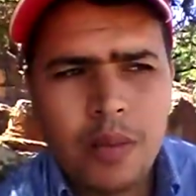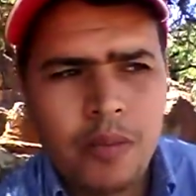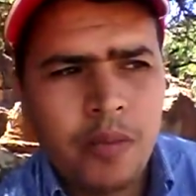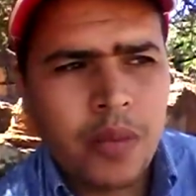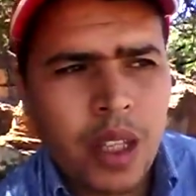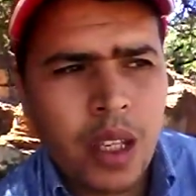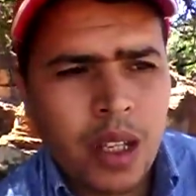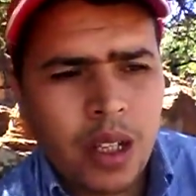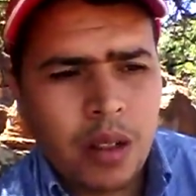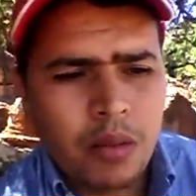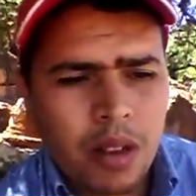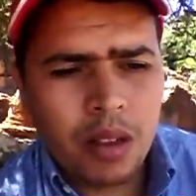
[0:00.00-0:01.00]
آه،
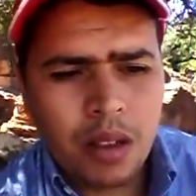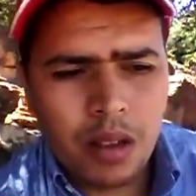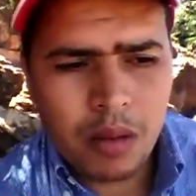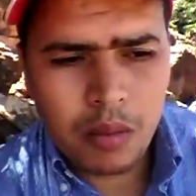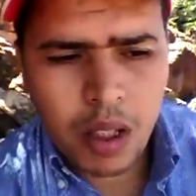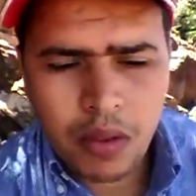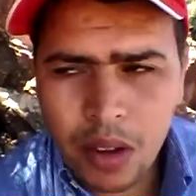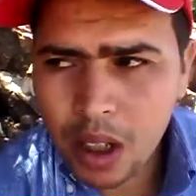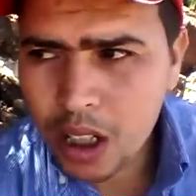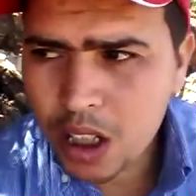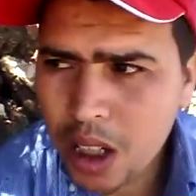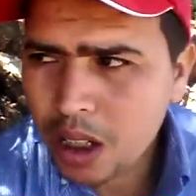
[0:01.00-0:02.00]
ما
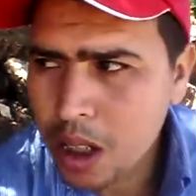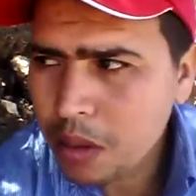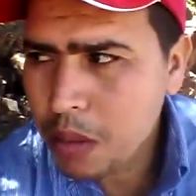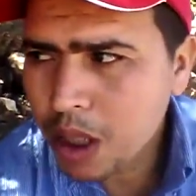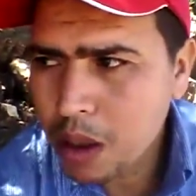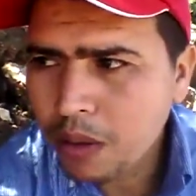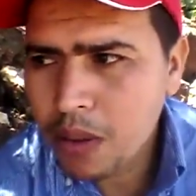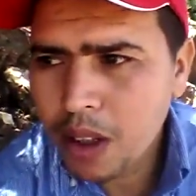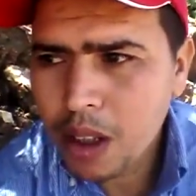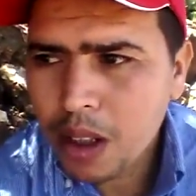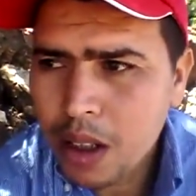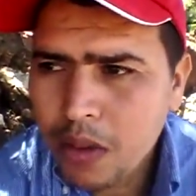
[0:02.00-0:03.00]
يفرش ثاني بنان
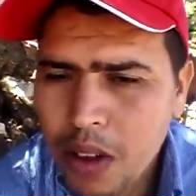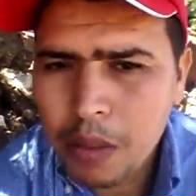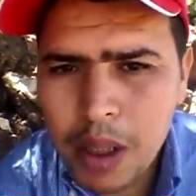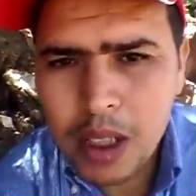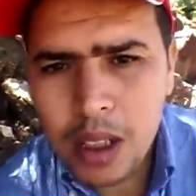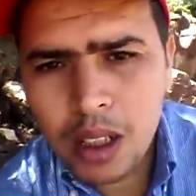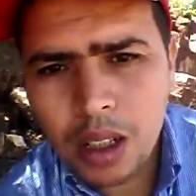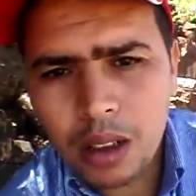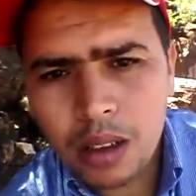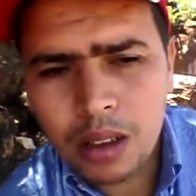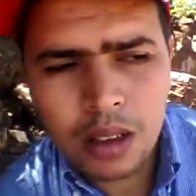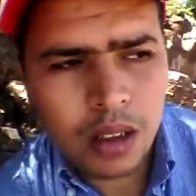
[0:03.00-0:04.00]
في الباديه
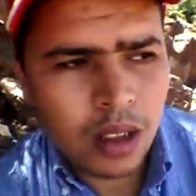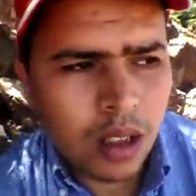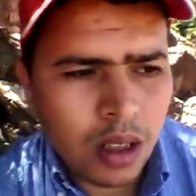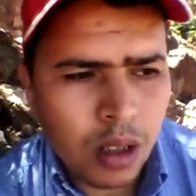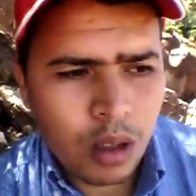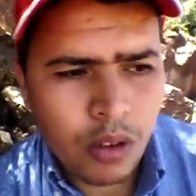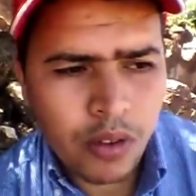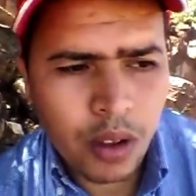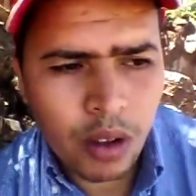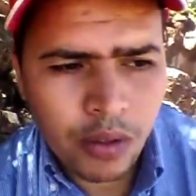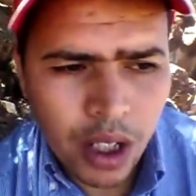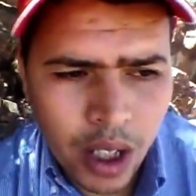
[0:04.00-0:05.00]

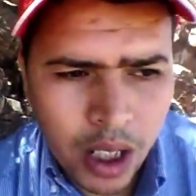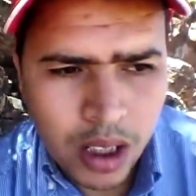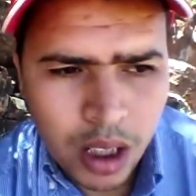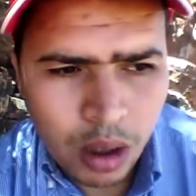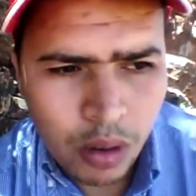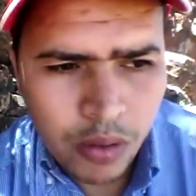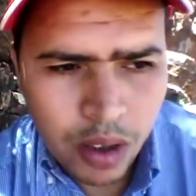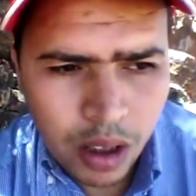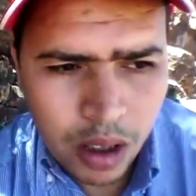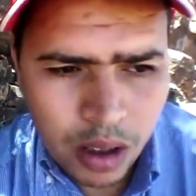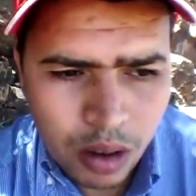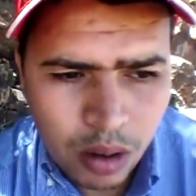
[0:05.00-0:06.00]
وفي الحق ديالو
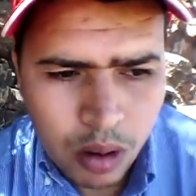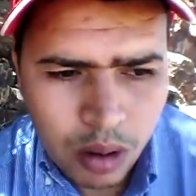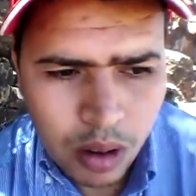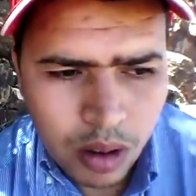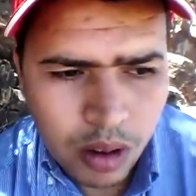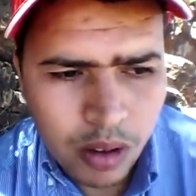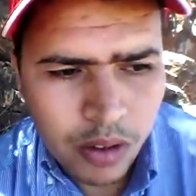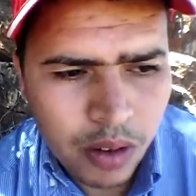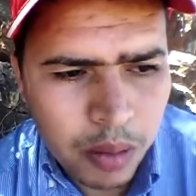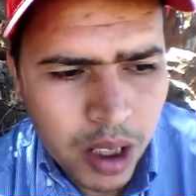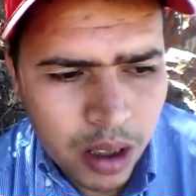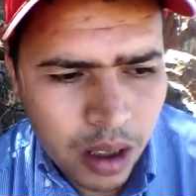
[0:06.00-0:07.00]
في في
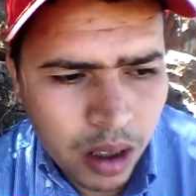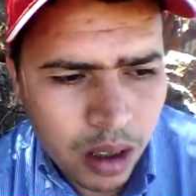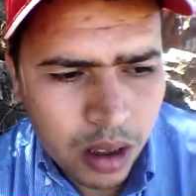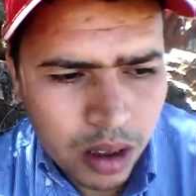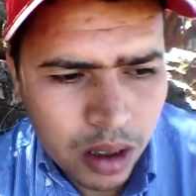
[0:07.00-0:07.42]
الباديه